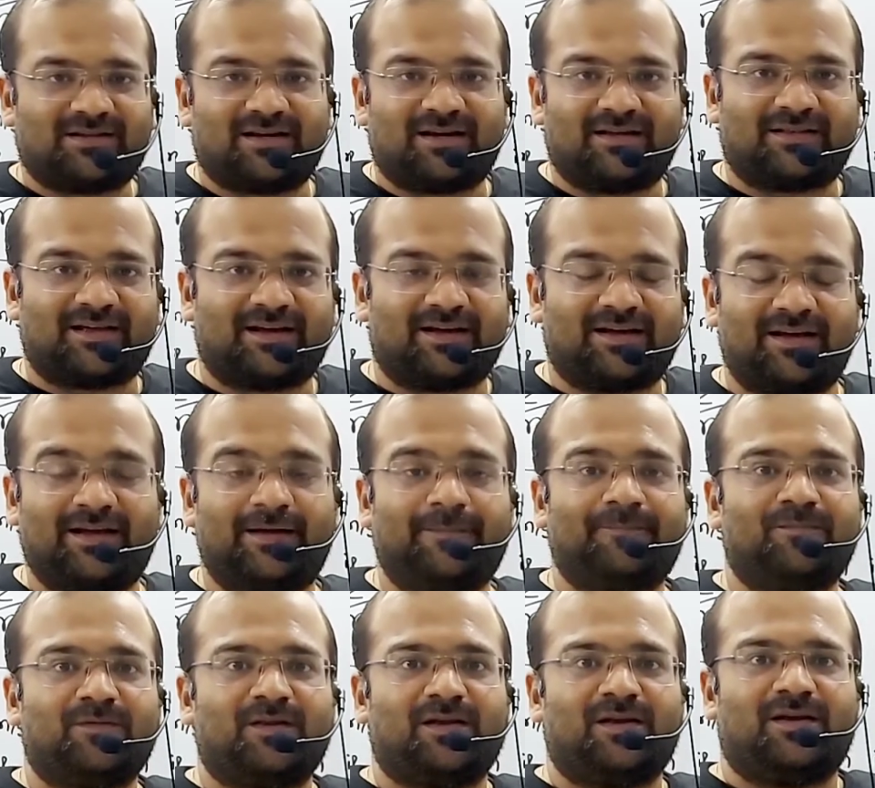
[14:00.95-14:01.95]
चाहता है
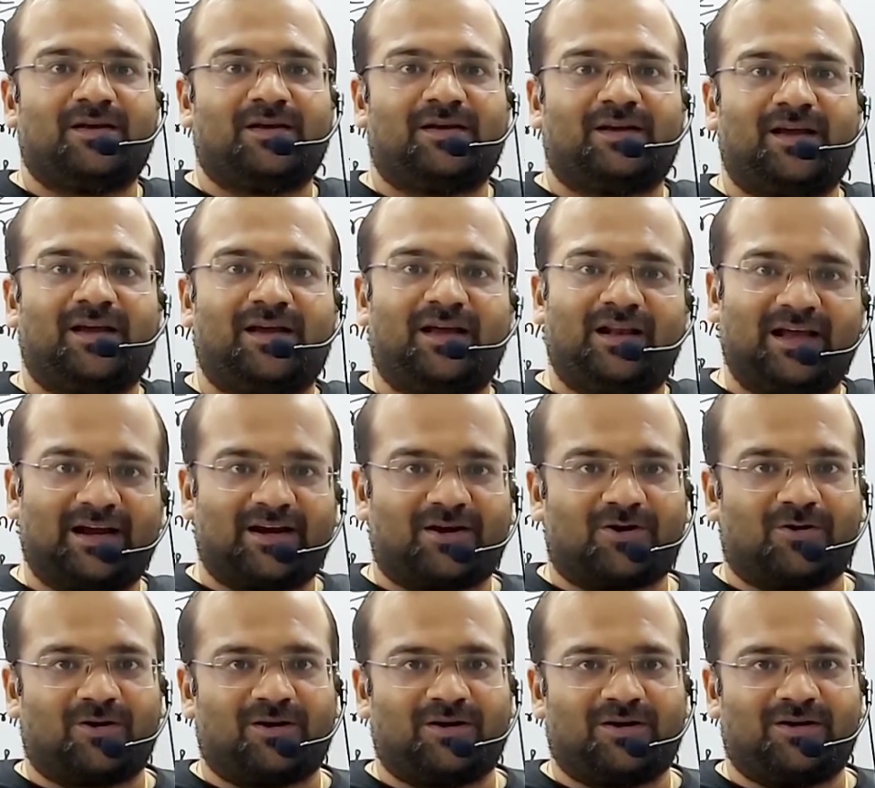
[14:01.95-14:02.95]
कि
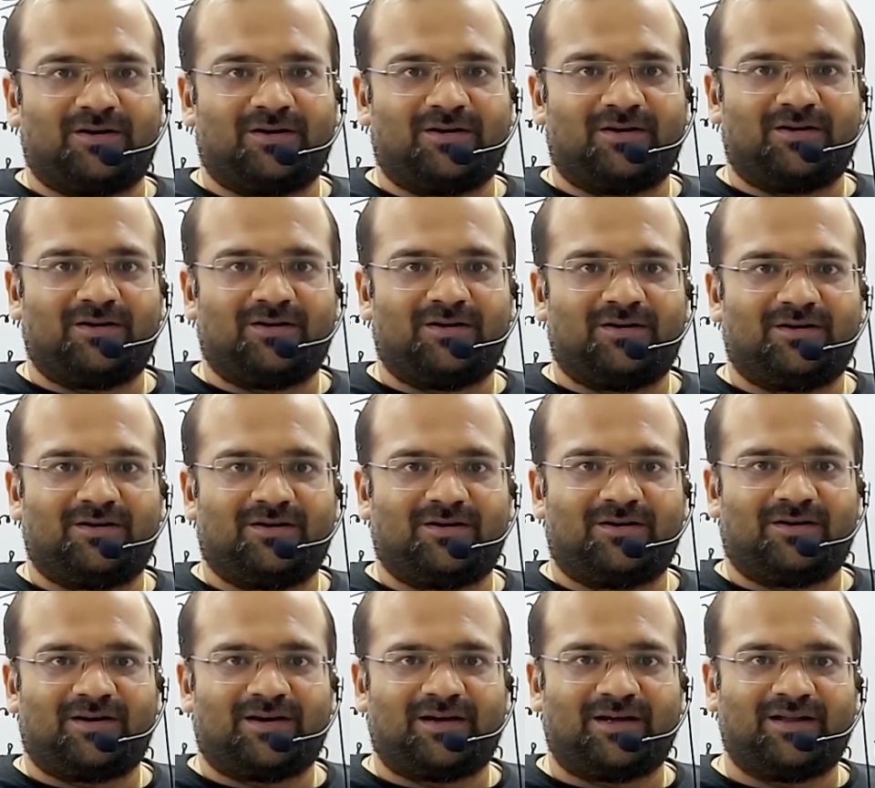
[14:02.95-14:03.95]
इलेक्ट्रॉन
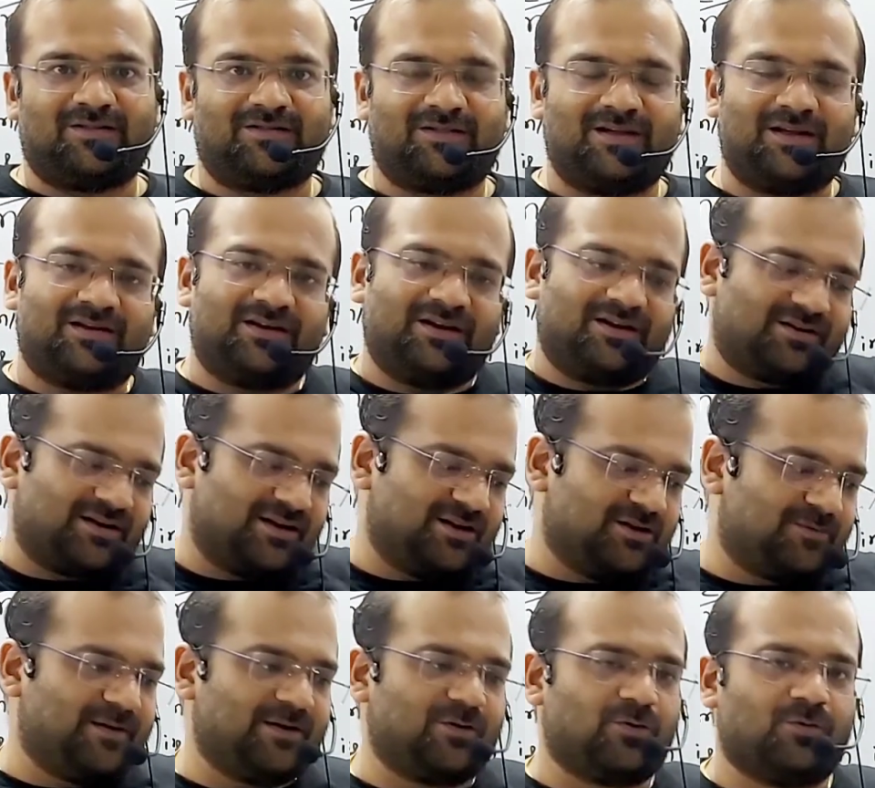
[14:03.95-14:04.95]
ऐसे
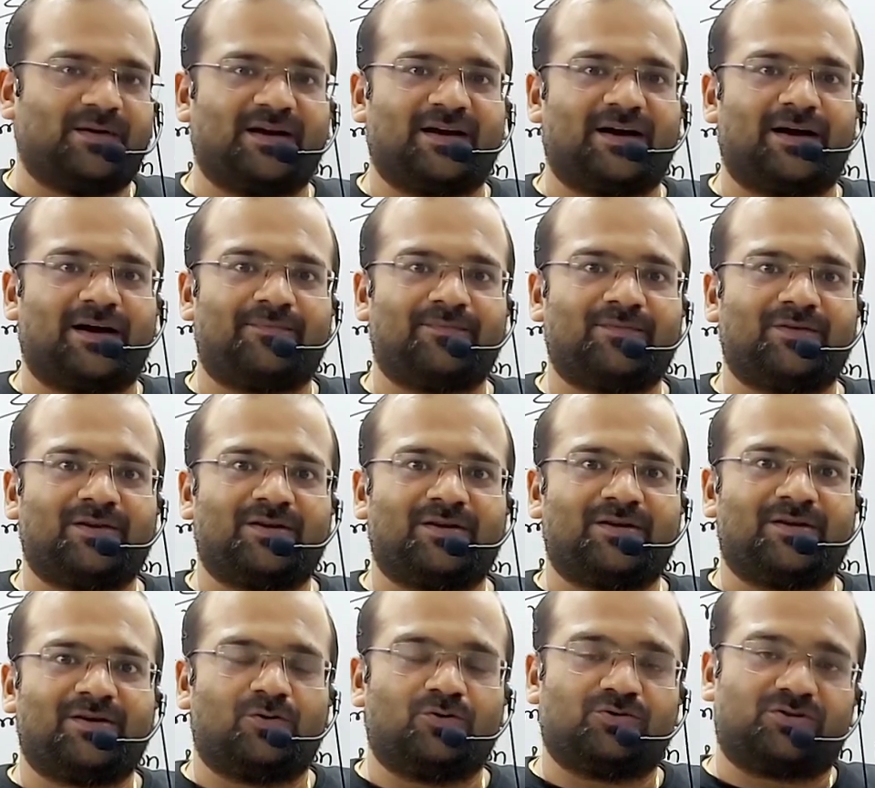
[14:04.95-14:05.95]
डिस्टेंस पे घूमेगा
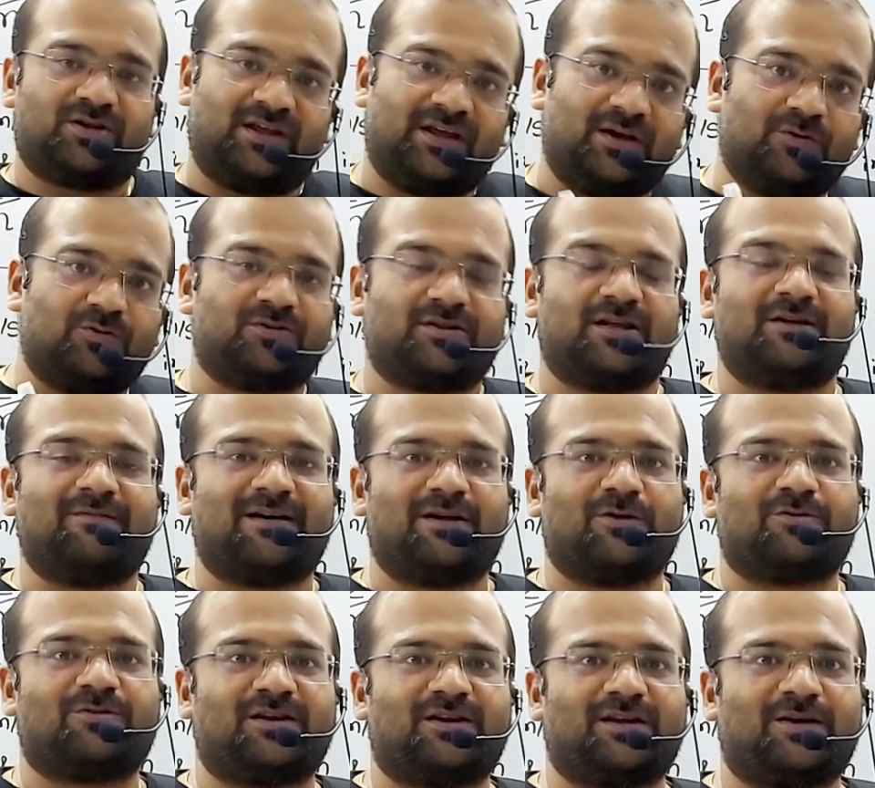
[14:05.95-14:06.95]
उतनी ही उसकी
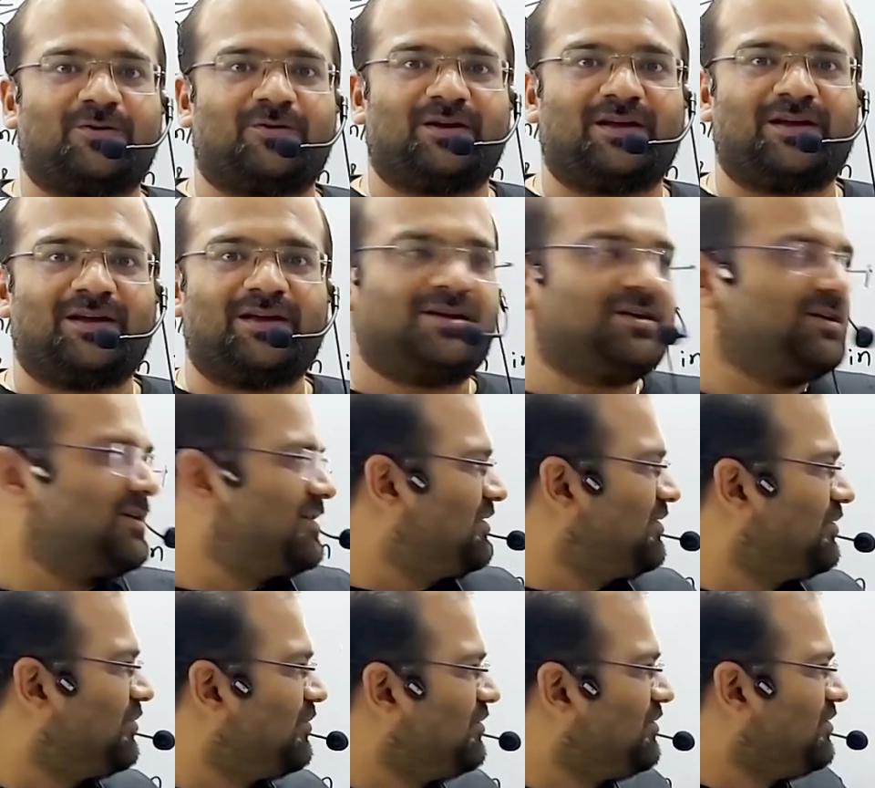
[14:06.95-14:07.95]
वेलोसिटी होगी
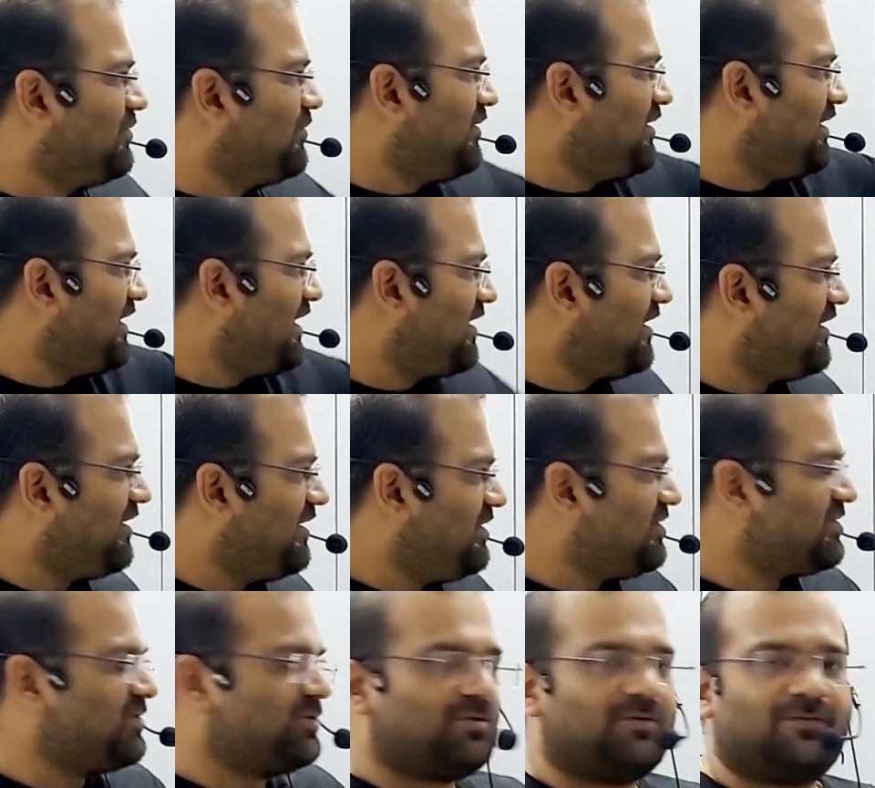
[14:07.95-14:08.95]
तो जो ये
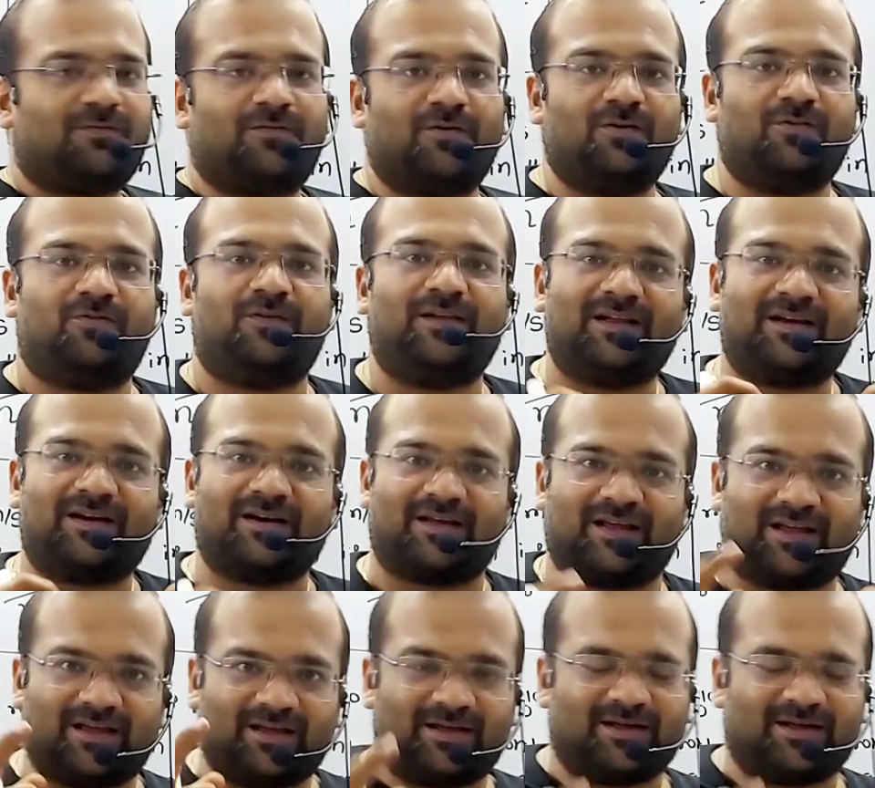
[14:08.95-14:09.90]
कंडीशन को फुलफिल करे